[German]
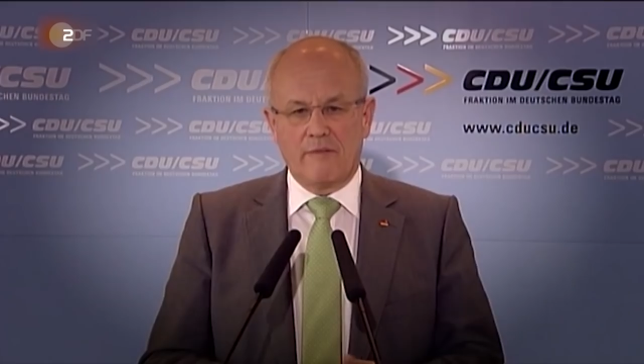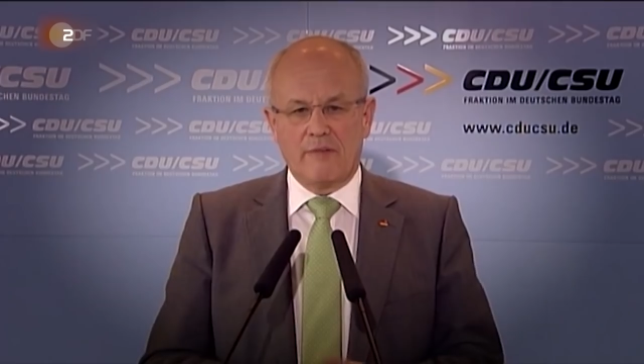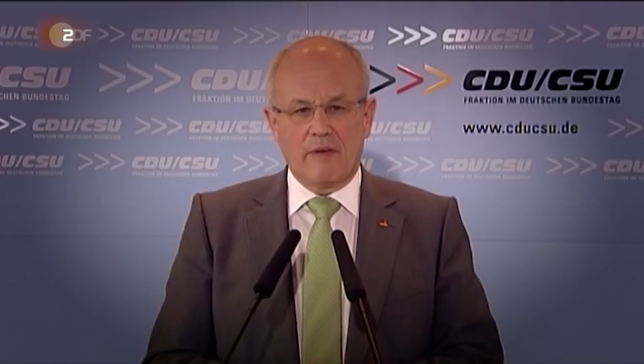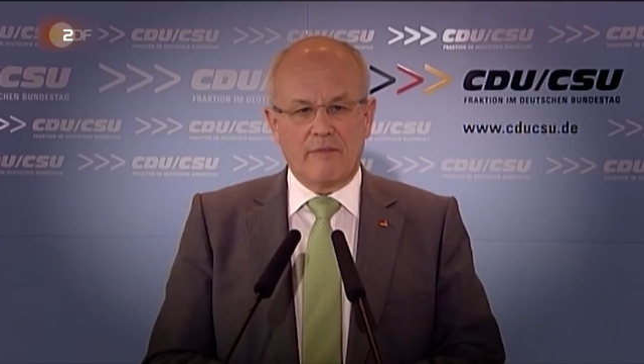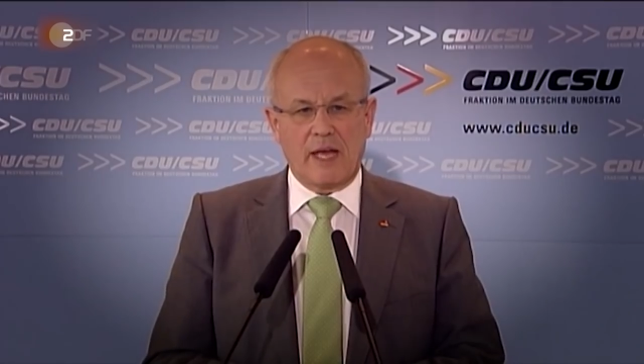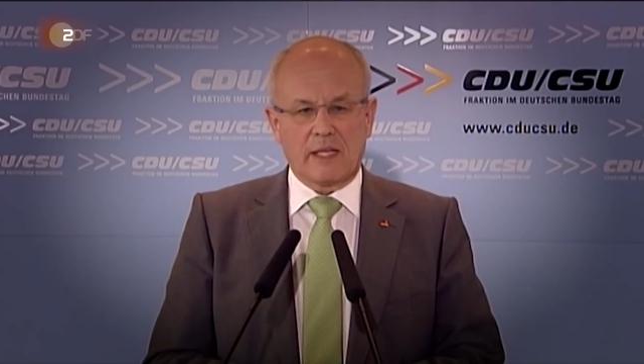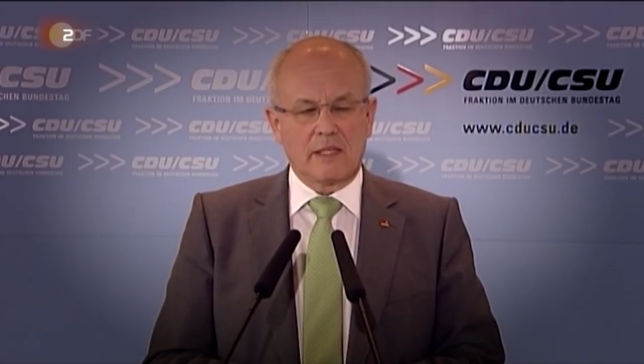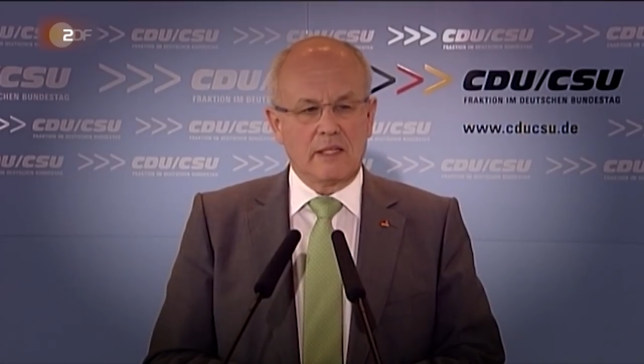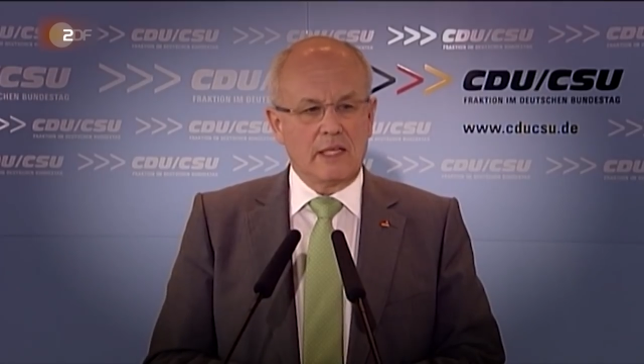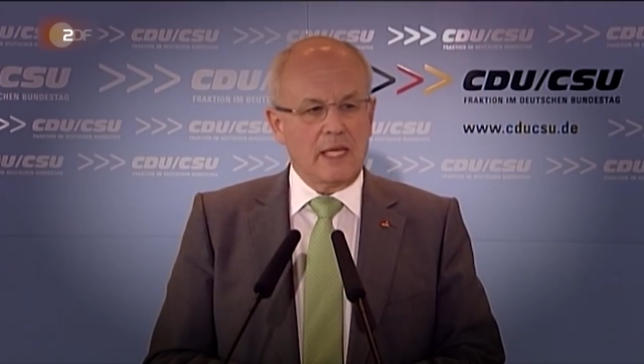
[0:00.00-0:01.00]
Wir
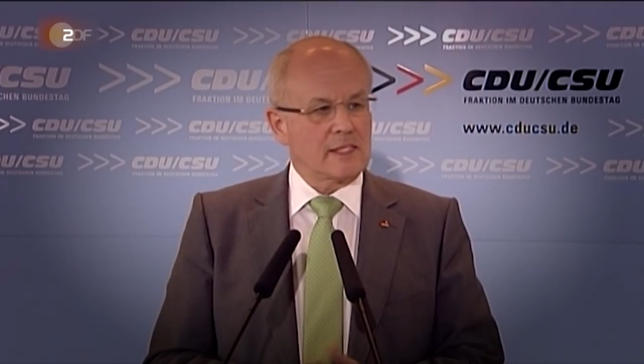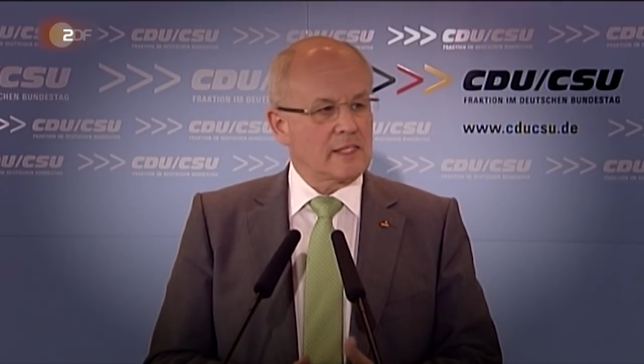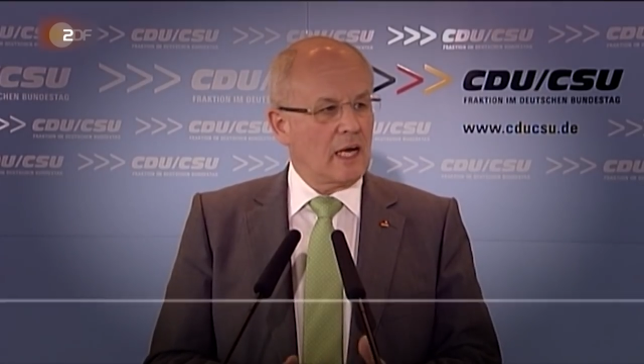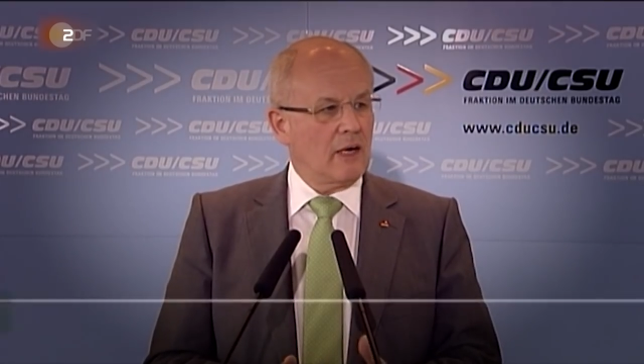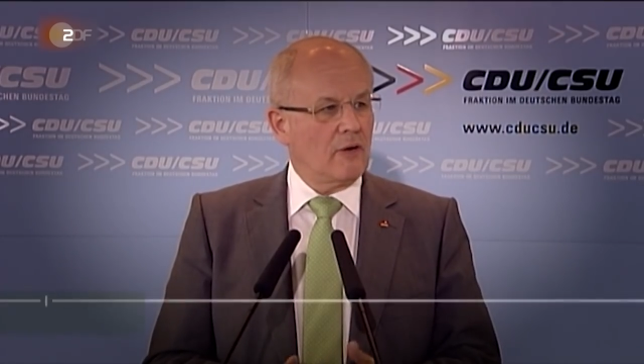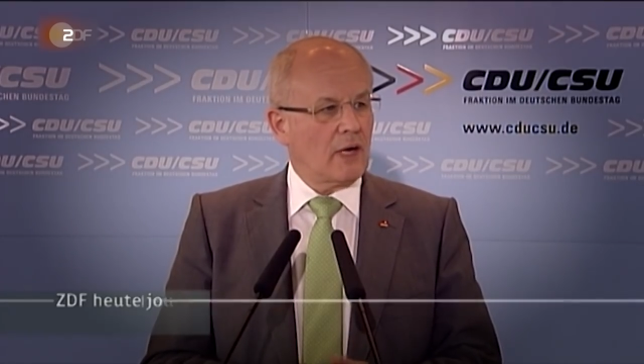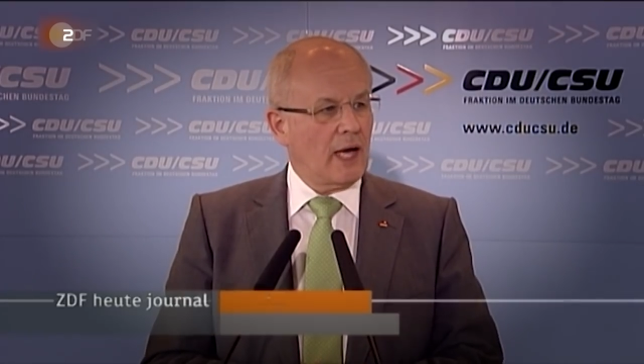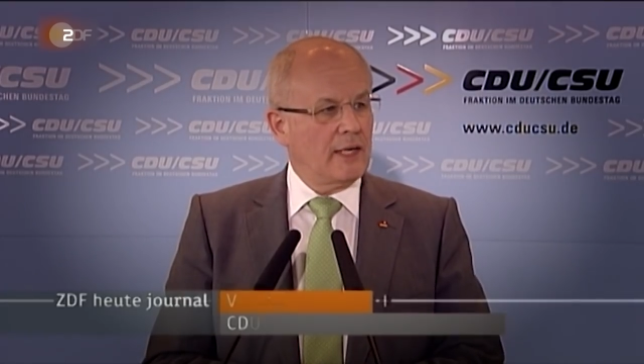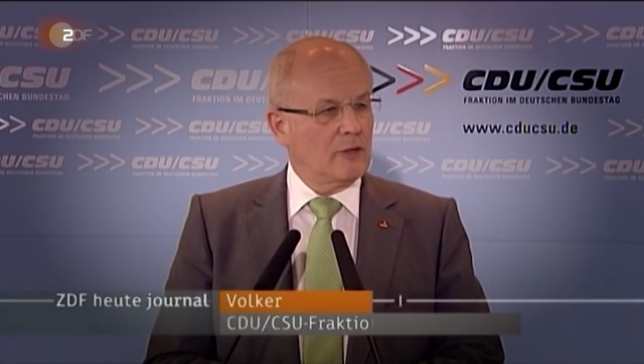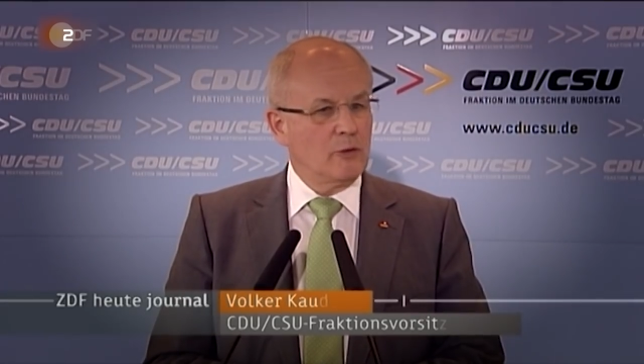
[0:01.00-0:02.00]
werden jetzt auch eine